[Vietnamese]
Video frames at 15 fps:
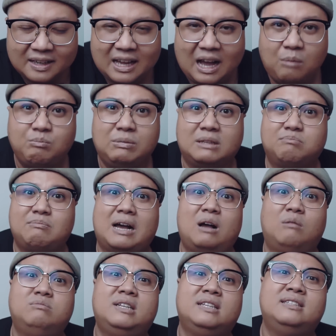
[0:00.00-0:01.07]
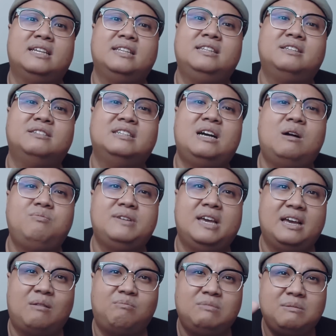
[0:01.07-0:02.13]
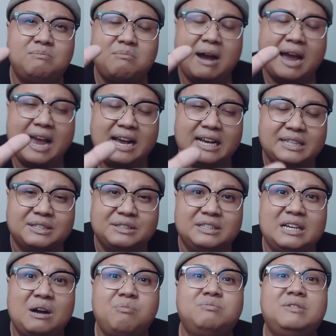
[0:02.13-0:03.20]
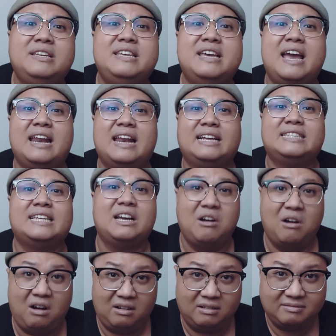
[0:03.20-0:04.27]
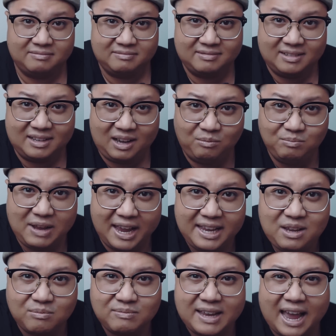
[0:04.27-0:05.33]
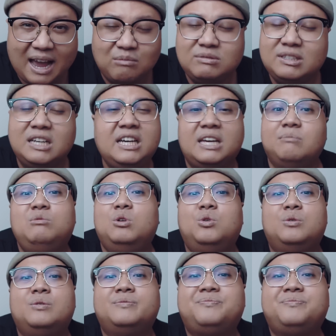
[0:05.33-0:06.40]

ông bịt mặt ông xin thỉnh tượng gốc về ông mới mang cái tượng gốc đó về lại sài gòn ông để trong nhà ông chứng nghiệm luôn